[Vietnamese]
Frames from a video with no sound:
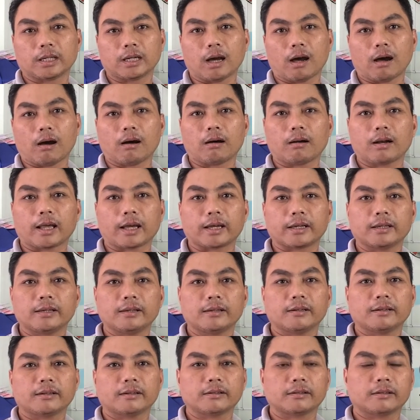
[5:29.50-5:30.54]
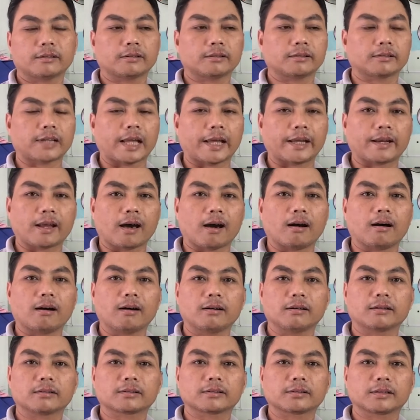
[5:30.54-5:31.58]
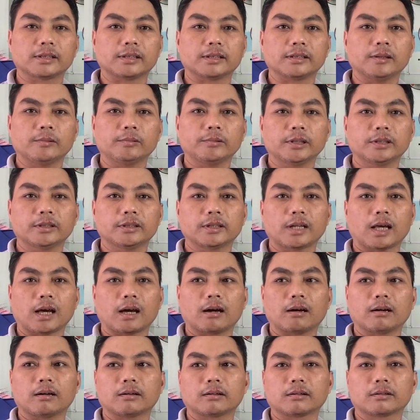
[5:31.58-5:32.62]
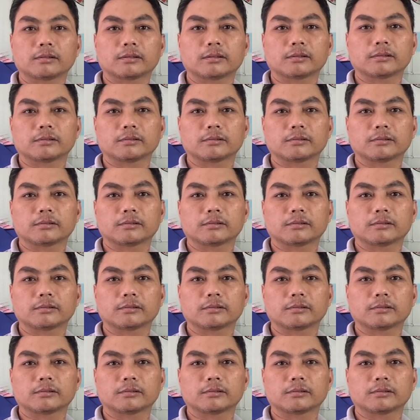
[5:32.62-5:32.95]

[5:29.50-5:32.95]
thì họ lại ờ, này nọ thì giống như là họ